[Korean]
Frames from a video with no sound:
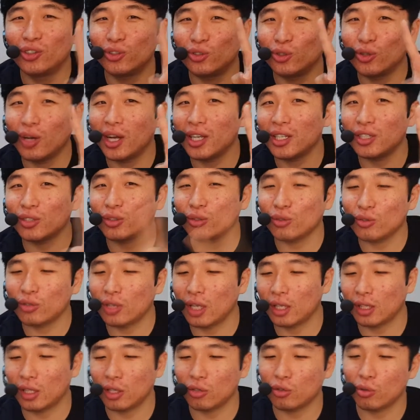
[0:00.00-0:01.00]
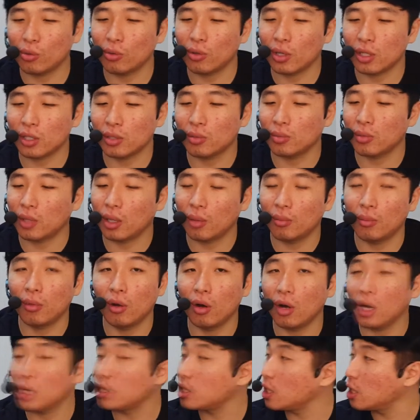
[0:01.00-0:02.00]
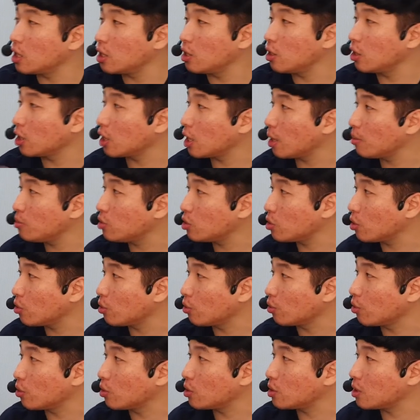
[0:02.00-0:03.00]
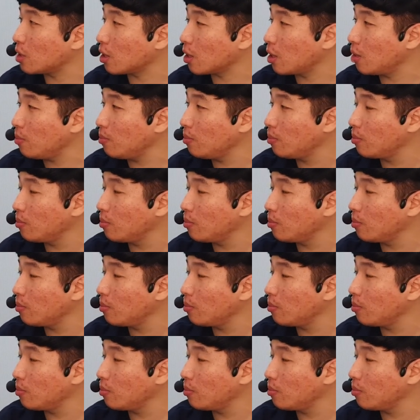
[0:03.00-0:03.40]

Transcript: 두 가지 소스한테 줘보겠습니다. 뭐가 제일 기억에 남죠, 용영이 선생님?